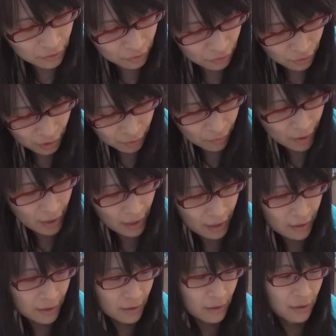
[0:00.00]
という時は
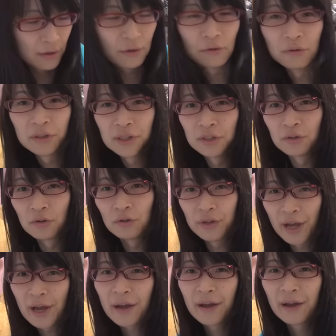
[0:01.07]
こっちの子
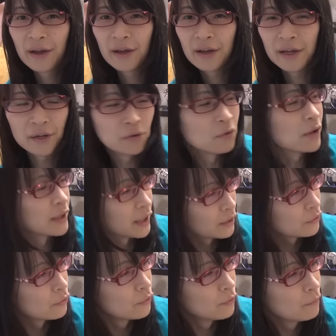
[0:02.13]
でいこうかな
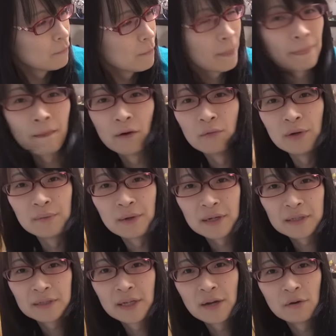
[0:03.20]
と思い
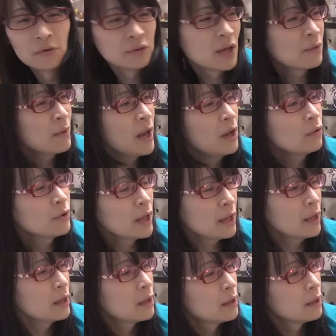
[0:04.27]
ます。で、お名前を
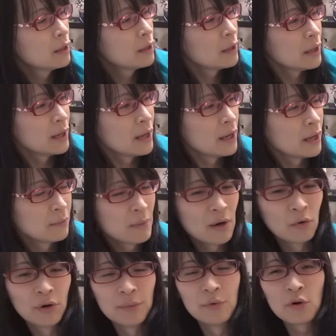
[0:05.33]
ね、ま
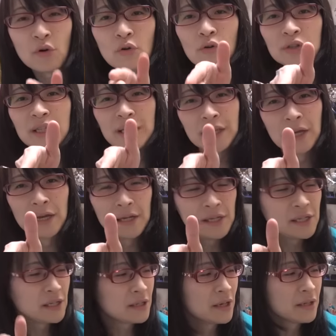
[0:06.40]
あこれもココちゃんで言っ
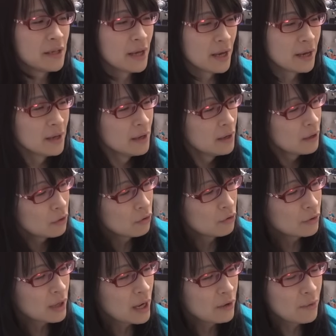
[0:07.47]
ちゃったんで、
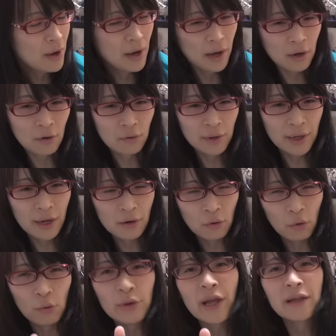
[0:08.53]
今回はこれが
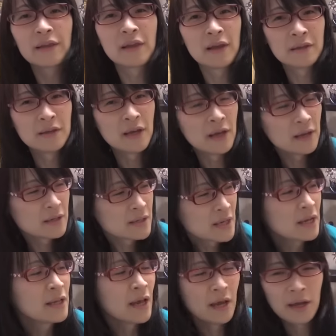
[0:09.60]
子だったんで「
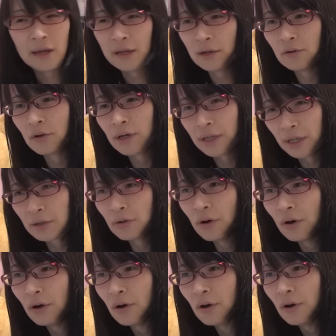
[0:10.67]
さ」でいこうかなと。
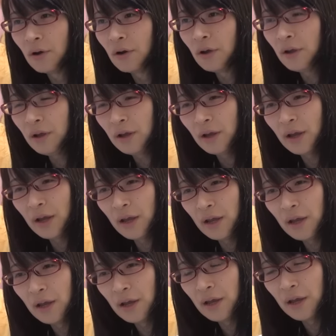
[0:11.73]
どうし
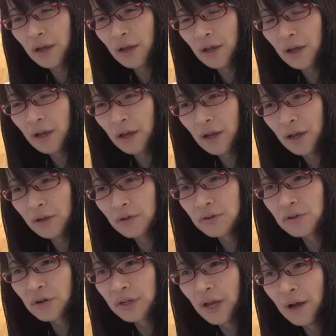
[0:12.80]

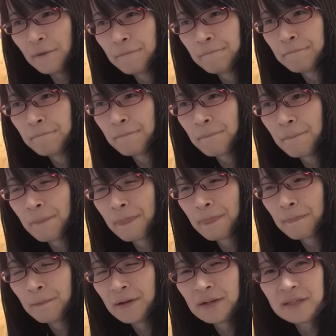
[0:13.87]
ようかな。
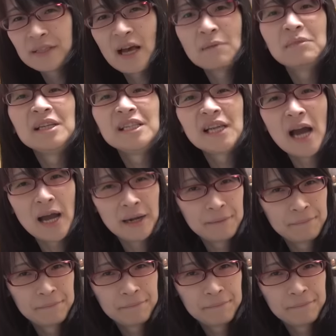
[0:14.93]
サミちゃん、